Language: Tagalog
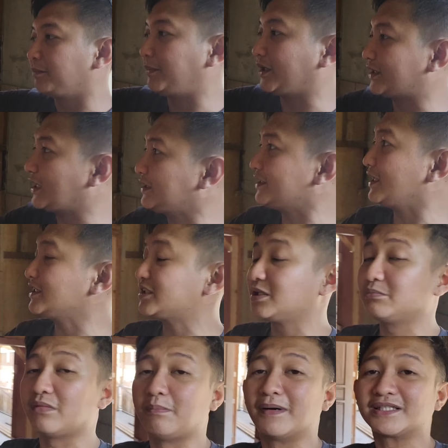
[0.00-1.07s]
may tendency
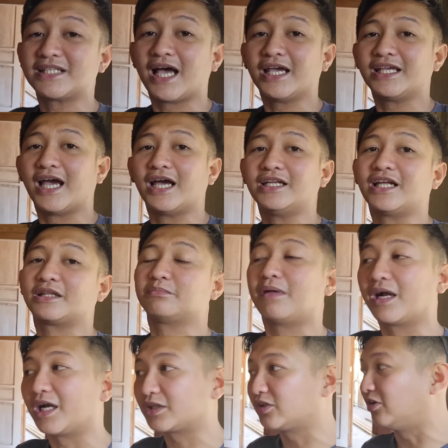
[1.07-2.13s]
mabasayan at
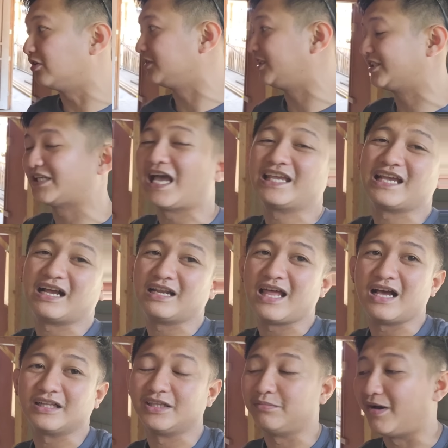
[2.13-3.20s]
magato. Di sayang
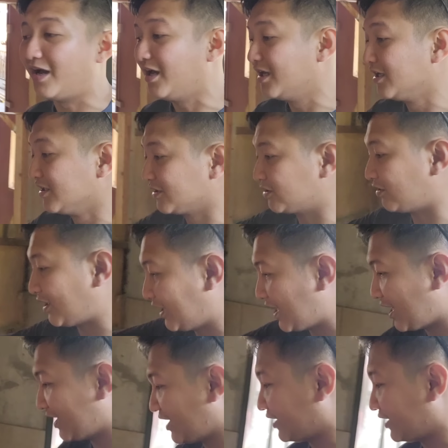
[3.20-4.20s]
lang, di ba? So, kailangan